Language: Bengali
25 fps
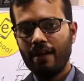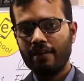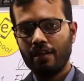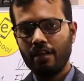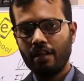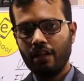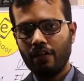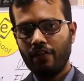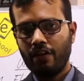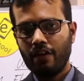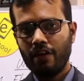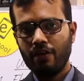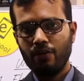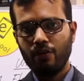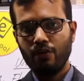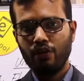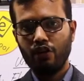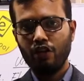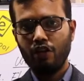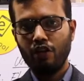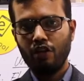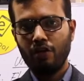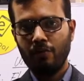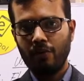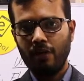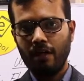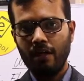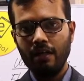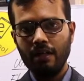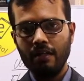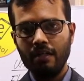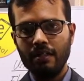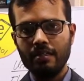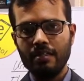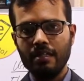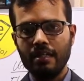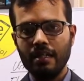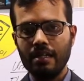আইডেন্টিফাই করতে পারবা
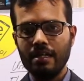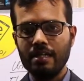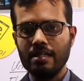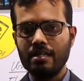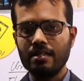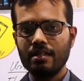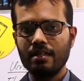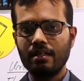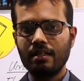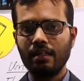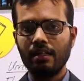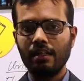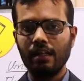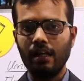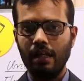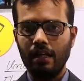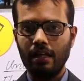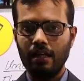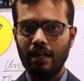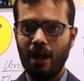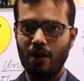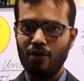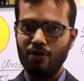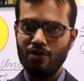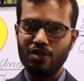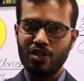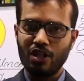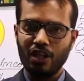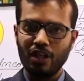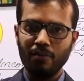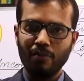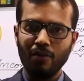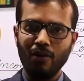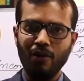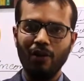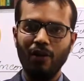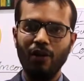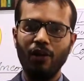যে এটা কি
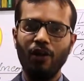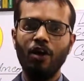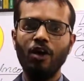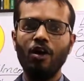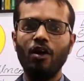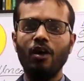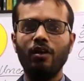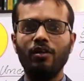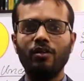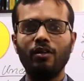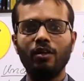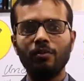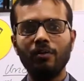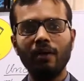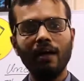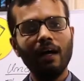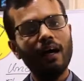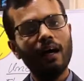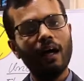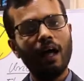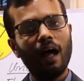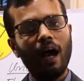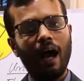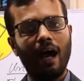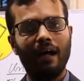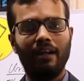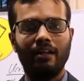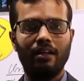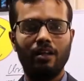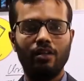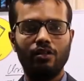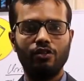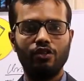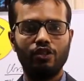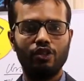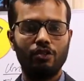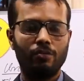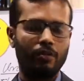কাউন্টেবল অথবা
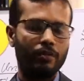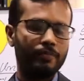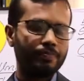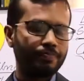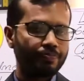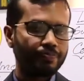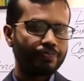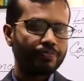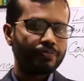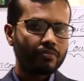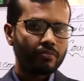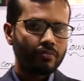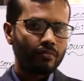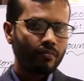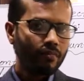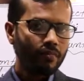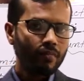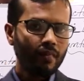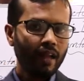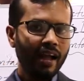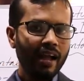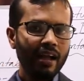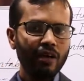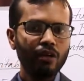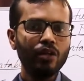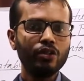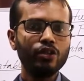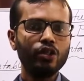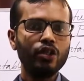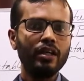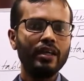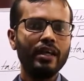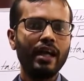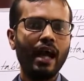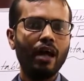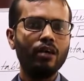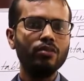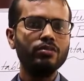আনকাউন্টেবল এখন
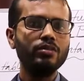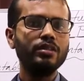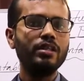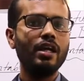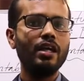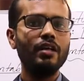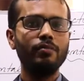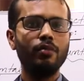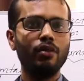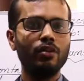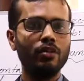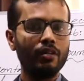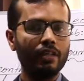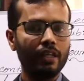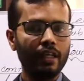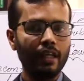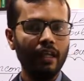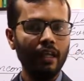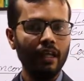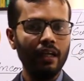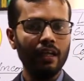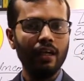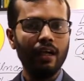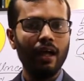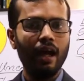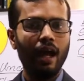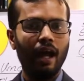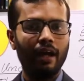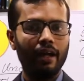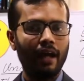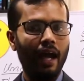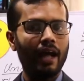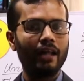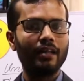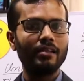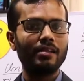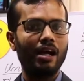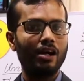আসলে কাউন্টেবল কি আর
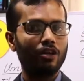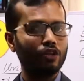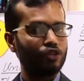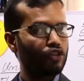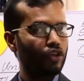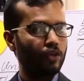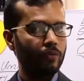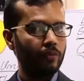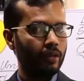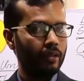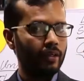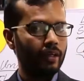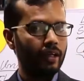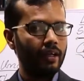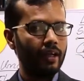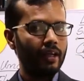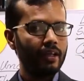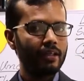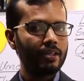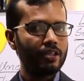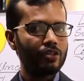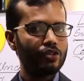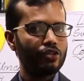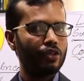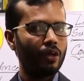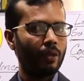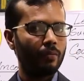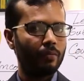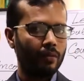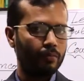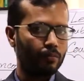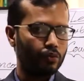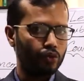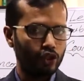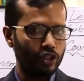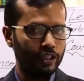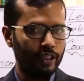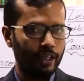আনকাউন্টেবল কি এটা একটু আমরা
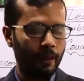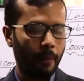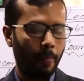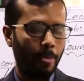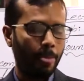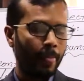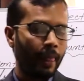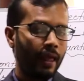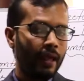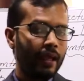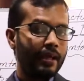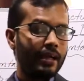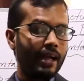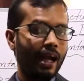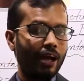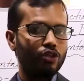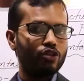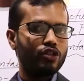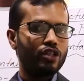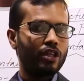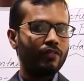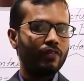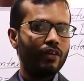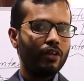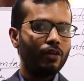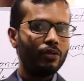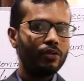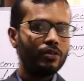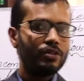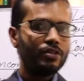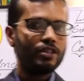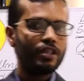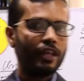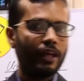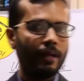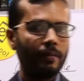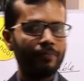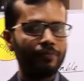বুঝে নিই কাউন্টেবল
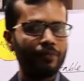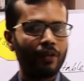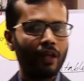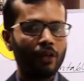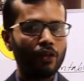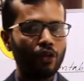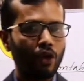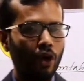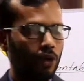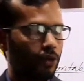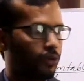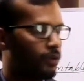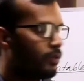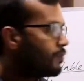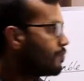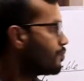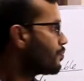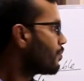হচ্ছে ধরো